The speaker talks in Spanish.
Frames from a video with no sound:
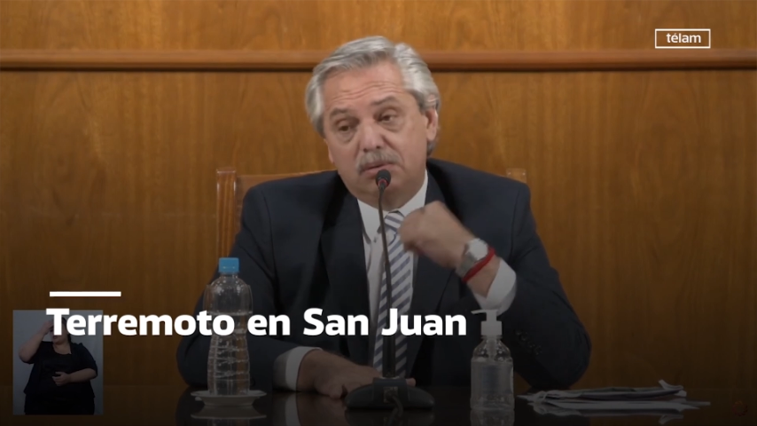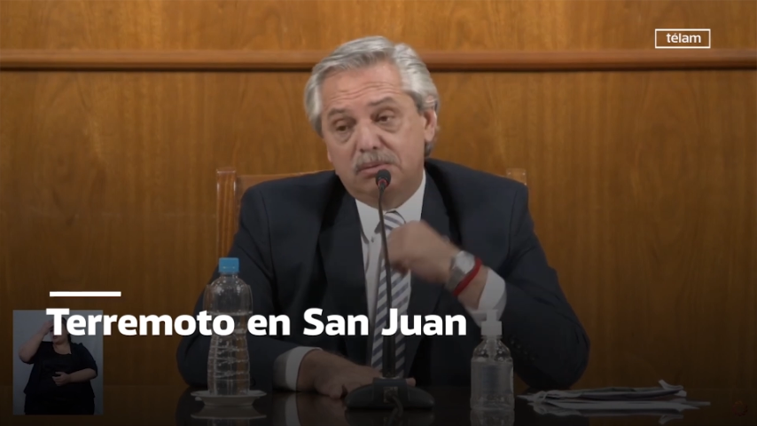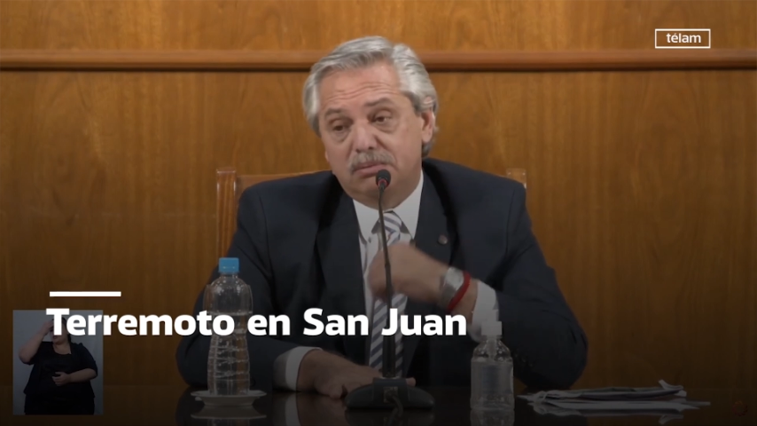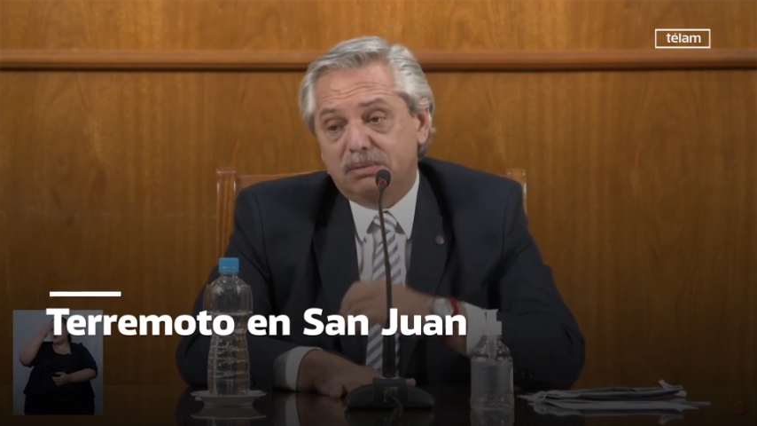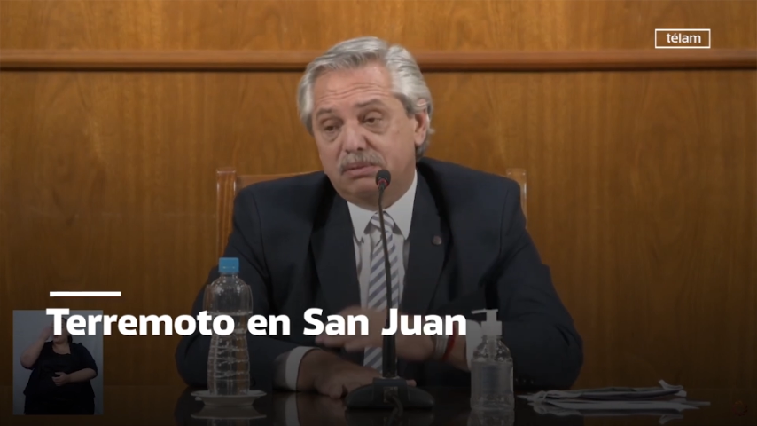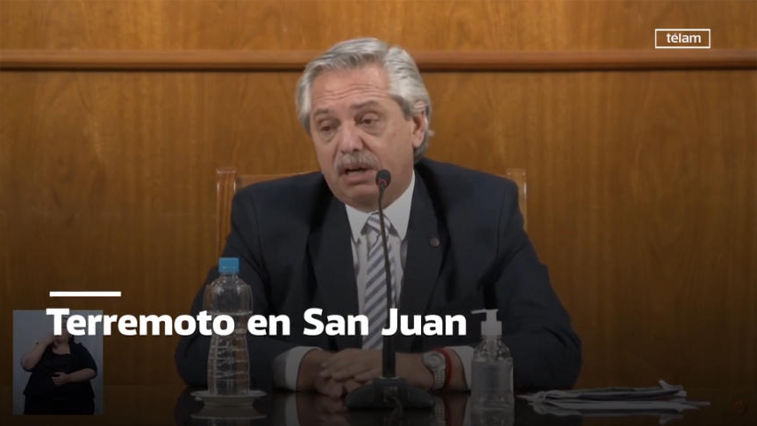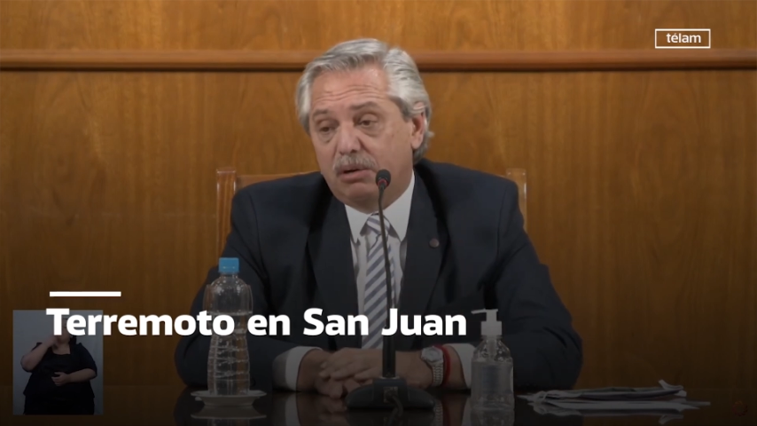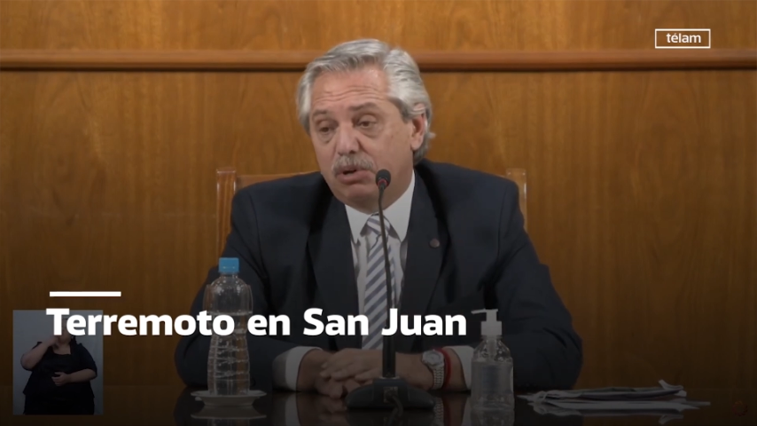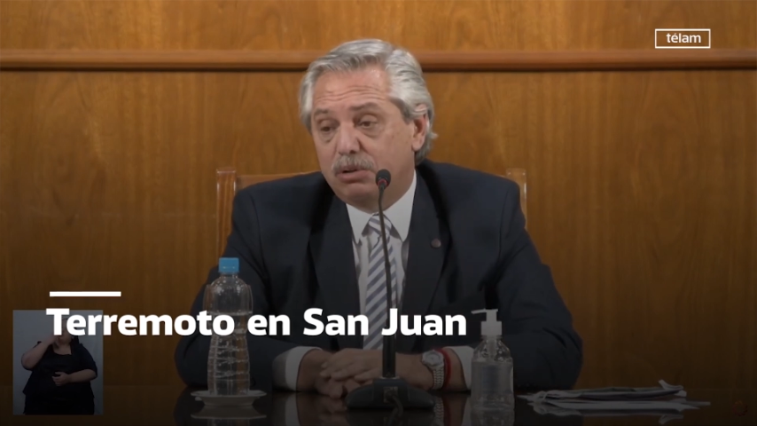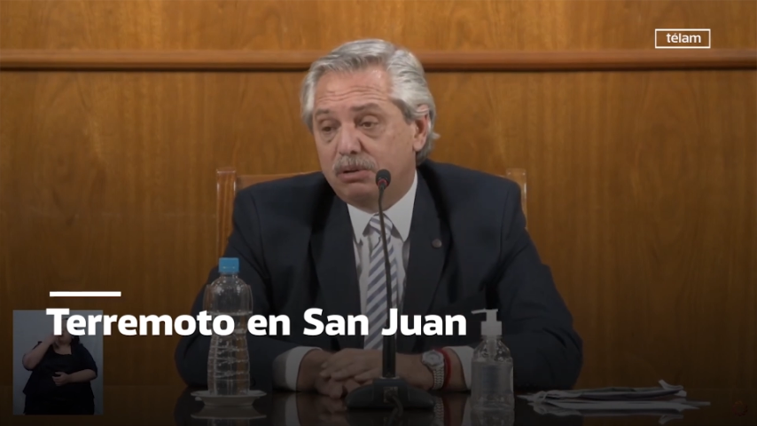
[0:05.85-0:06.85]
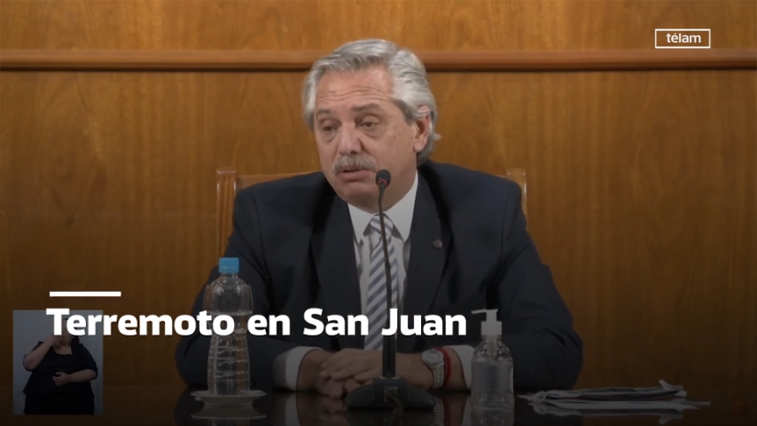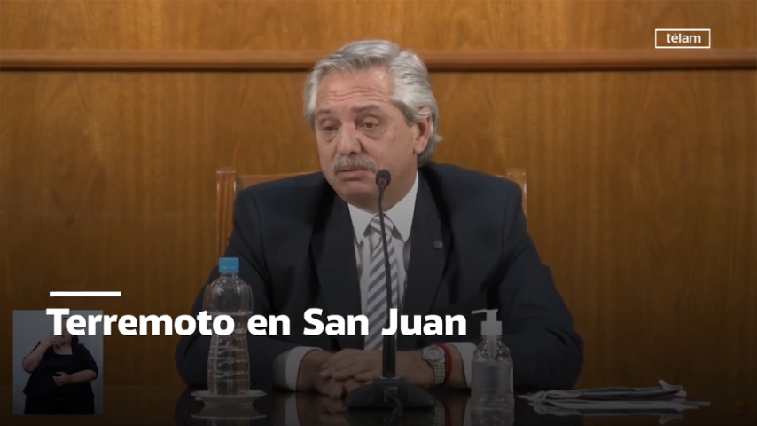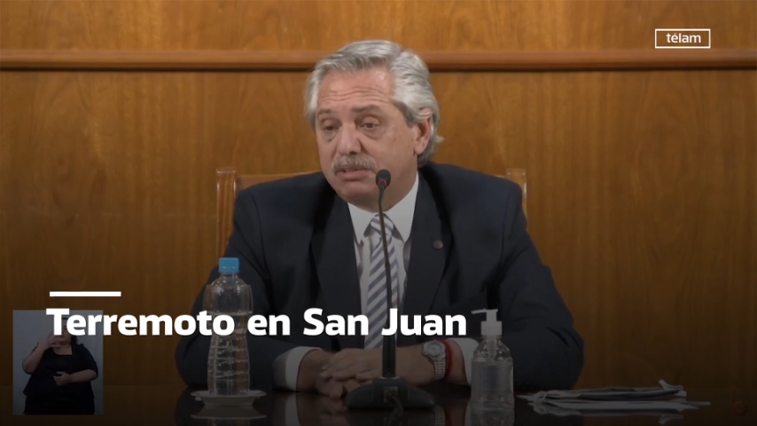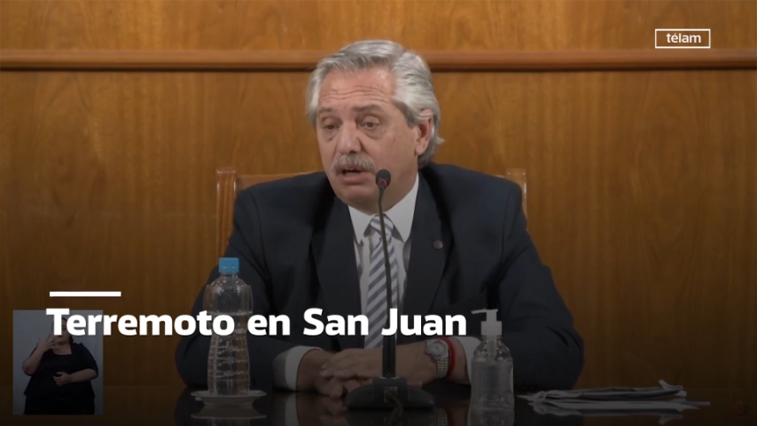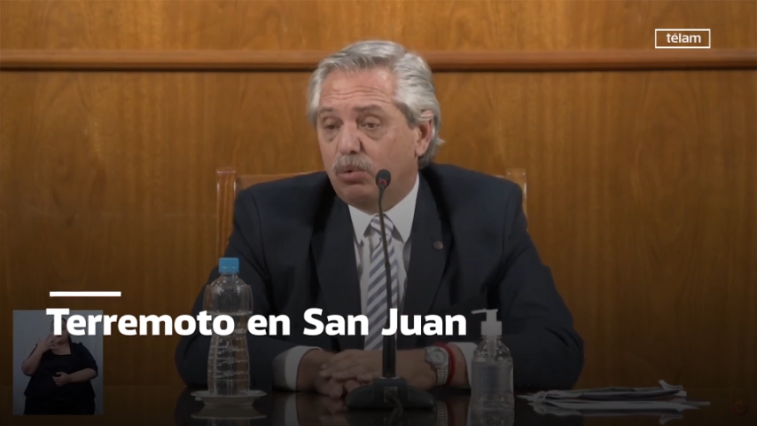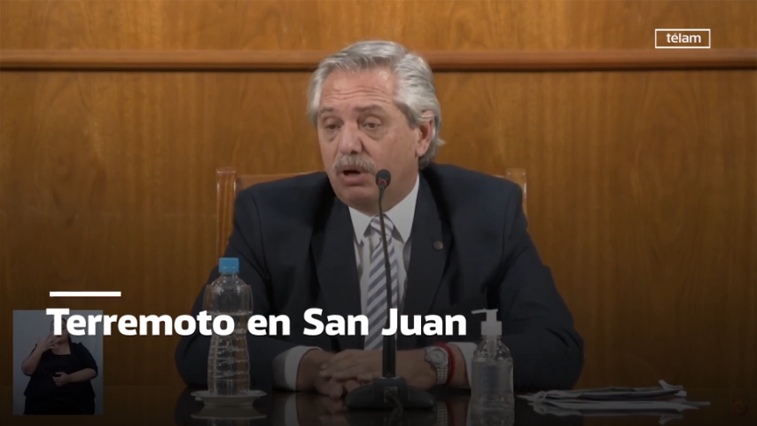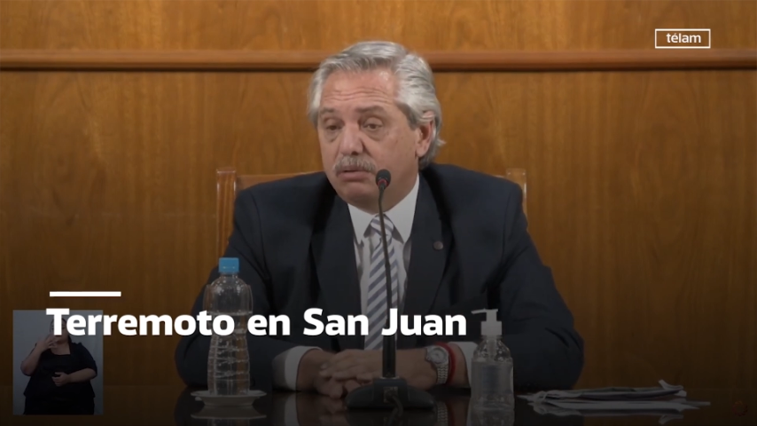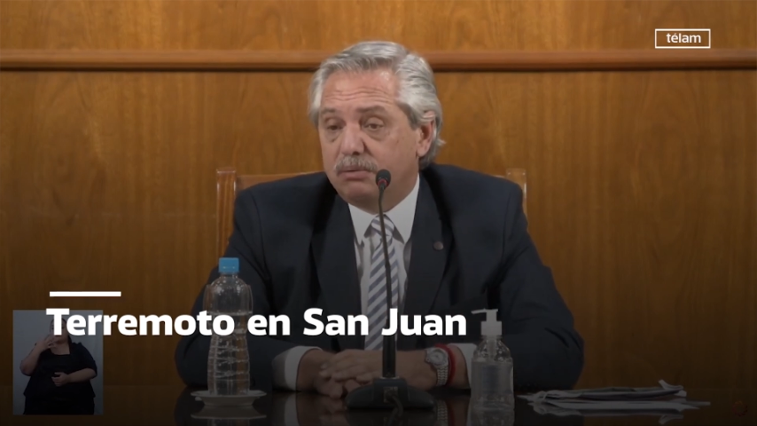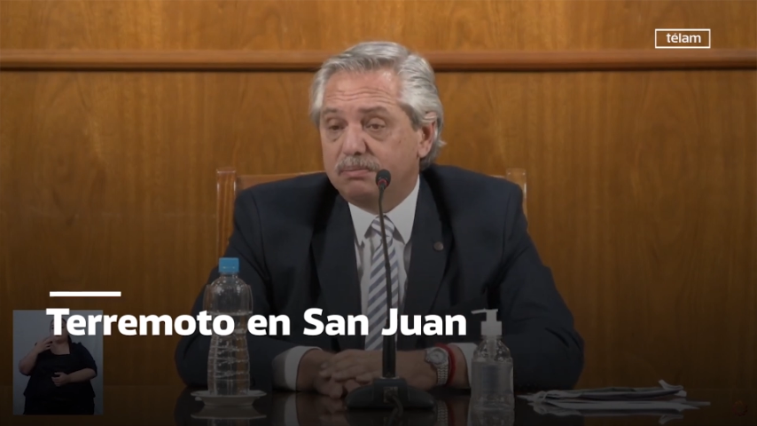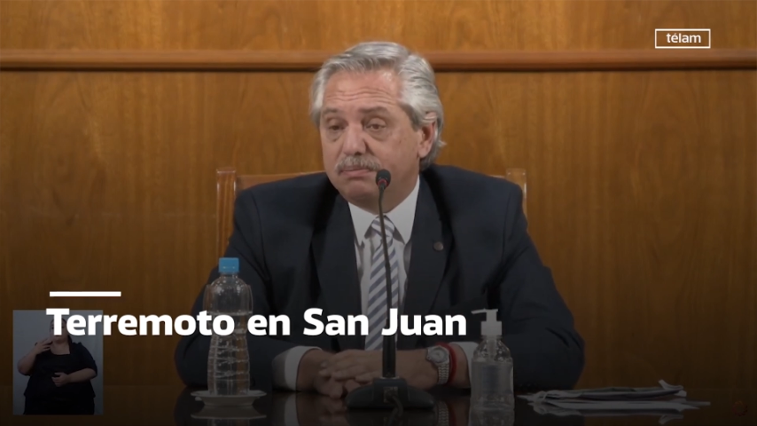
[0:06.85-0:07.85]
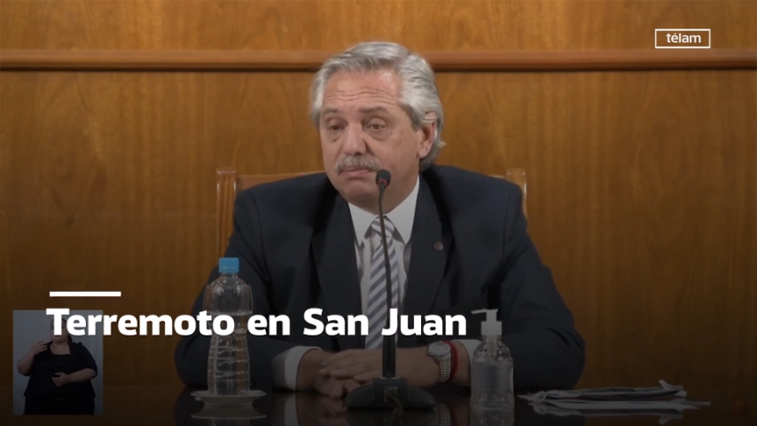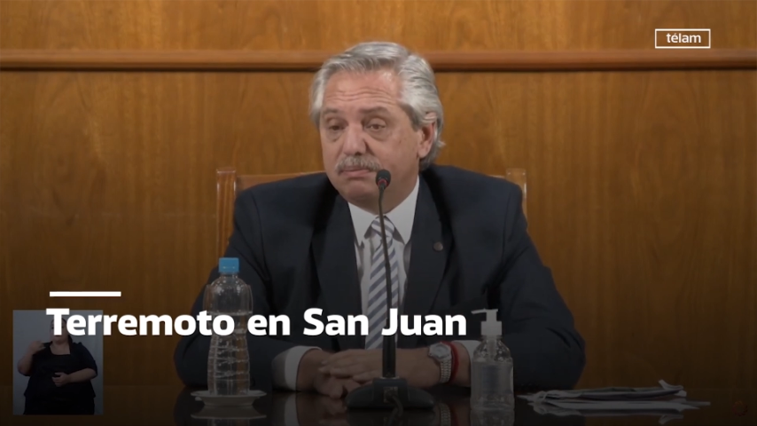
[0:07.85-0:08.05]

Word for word: un terremoto en San Juan.